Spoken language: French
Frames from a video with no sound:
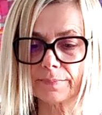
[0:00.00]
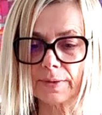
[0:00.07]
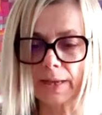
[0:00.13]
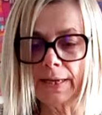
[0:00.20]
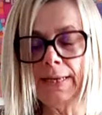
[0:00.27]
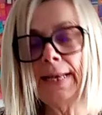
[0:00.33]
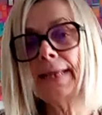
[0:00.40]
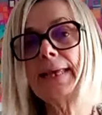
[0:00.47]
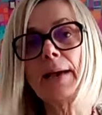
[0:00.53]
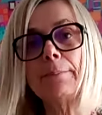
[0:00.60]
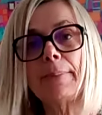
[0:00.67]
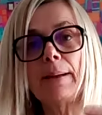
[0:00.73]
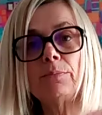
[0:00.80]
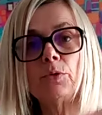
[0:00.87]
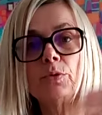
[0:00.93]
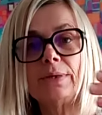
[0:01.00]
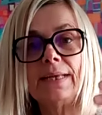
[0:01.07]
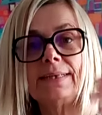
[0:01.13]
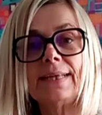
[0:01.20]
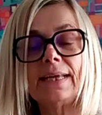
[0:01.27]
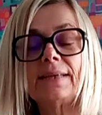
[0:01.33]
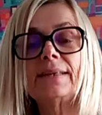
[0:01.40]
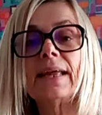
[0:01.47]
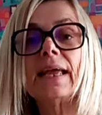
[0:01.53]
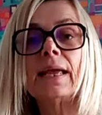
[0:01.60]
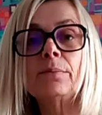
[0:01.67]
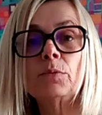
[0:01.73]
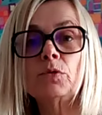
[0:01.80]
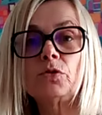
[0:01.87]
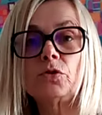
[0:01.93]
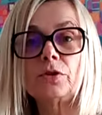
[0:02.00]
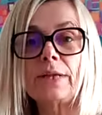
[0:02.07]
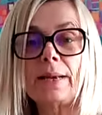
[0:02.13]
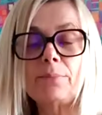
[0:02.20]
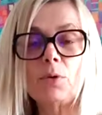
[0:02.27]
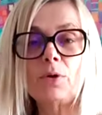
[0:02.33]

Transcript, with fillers: il est capable de détecter émotionnellement